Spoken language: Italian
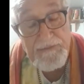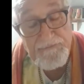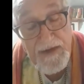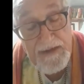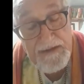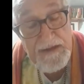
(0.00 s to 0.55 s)

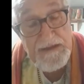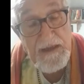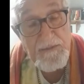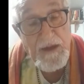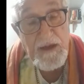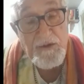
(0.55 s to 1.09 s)
26
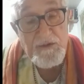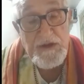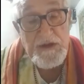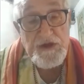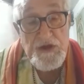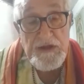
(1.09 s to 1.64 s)
milioni
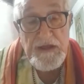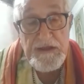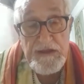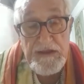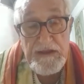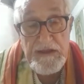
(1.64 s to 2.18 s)
di
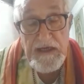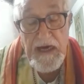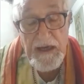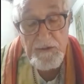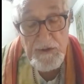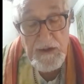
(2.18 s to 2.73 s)
cittadini
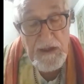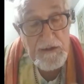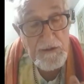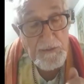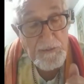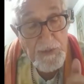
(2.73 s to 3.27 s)
hanno
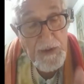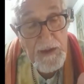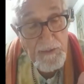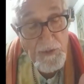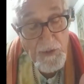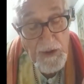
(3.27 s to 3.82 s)
detto,
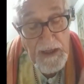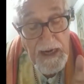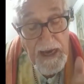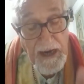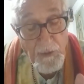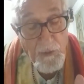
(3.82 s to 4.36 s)
primo, che
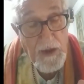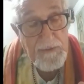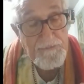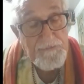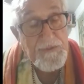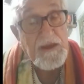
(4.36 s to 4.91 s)
l'acqua
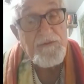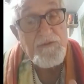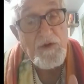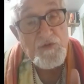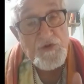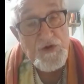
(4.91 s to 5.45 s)
deve
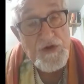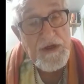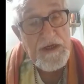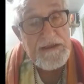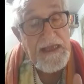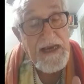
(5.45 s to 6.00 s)

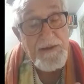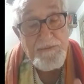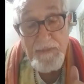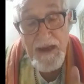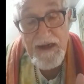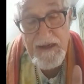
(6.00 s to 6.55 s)
uscire dal
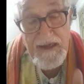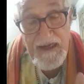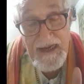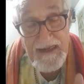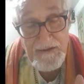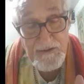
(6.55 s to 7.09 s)

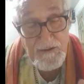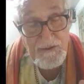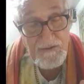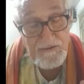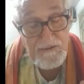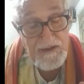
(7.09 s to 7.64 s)

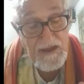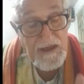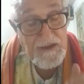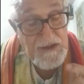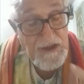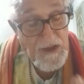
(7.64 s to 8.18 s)
mercato,
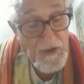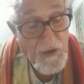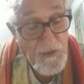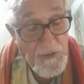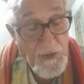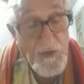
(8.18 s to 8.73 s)

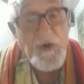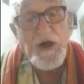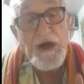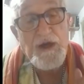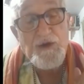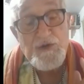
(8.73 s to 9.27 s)
secondo,
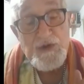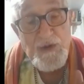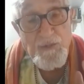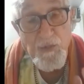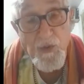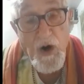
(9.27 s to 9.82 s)
che non si
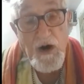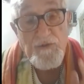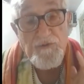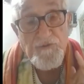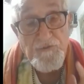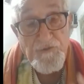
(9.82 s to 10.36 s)
può
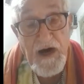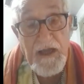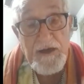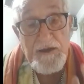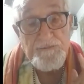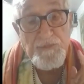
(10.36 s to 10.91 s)

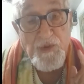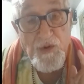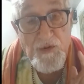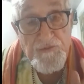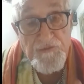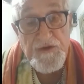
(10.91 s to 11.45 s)
fare
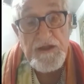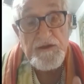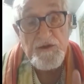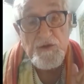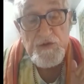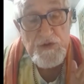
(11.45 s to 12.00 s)

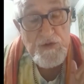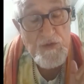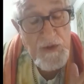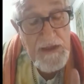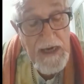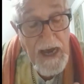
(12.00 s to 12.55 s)
profitto
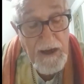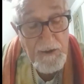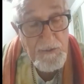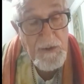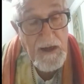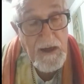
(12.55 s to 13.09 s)

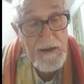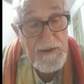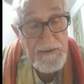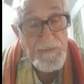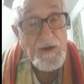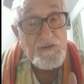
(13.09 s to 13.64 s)
sull'acqua,
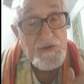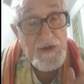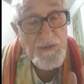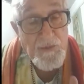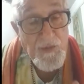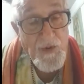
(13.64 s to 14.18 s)
non si
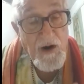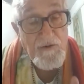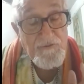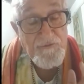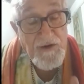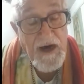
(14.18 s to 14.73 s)
può
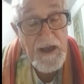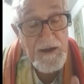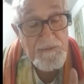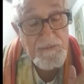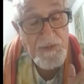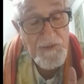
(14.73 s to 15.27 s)
fare
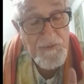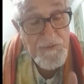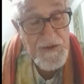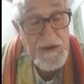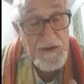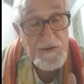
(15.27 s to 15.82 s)

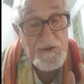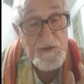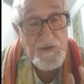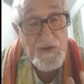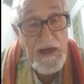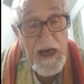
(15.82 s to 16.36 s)
profitto
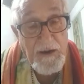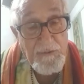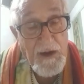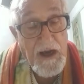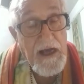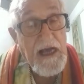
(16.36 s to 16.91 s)

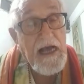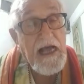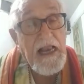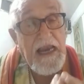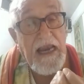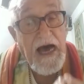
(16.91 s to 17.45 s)
sull'acqua
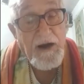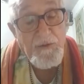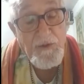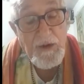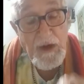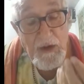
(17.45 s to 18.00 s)

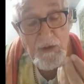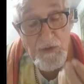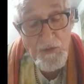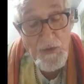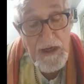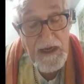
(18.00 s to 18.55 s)
l'acqua non ha
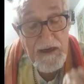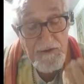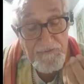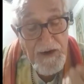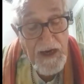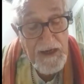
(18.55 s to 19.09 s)
nulla a che
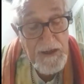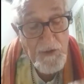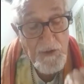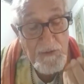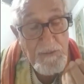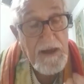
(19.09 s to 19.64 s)
fare
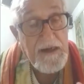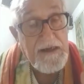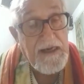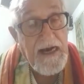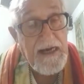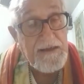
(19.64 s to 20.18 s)
col
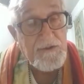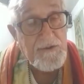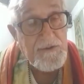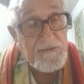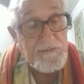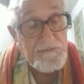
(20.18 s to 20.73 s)
mercato,
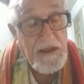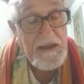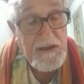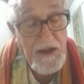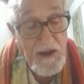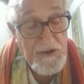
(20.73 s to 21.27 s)

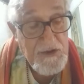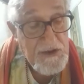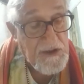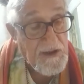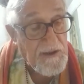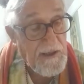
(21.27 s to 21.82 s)
mentre
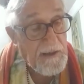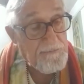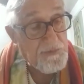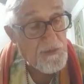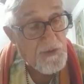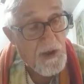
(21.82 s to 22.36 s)
oggi
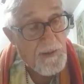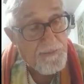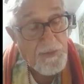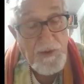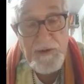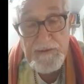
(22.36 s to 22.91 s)

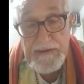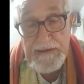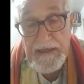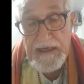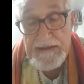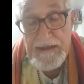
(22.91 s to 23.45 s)
purtroppo
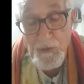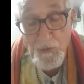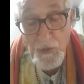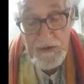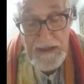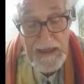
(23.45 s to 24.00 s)
è già
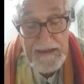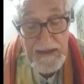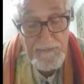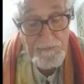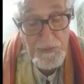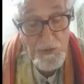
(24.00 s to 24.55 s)
quotata
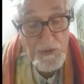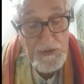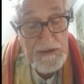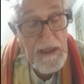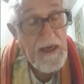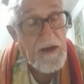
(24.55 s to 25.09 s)
in
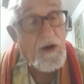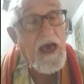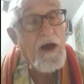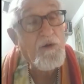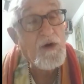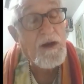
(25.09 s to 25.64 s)
borsa.
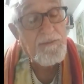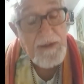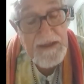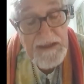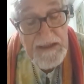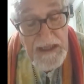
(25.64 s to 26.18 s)
È una
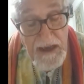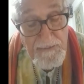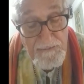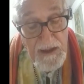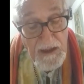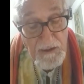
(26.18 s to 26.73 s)

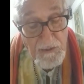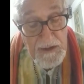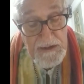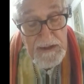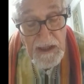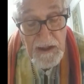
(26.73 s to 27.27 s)
bestemmia
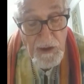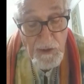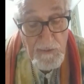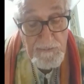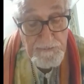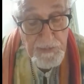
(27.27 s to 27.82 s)
questa che
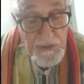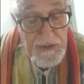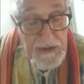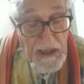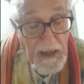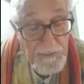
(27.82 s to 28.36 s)
non
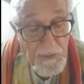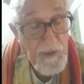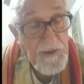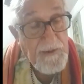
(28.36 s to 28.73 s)
possiamo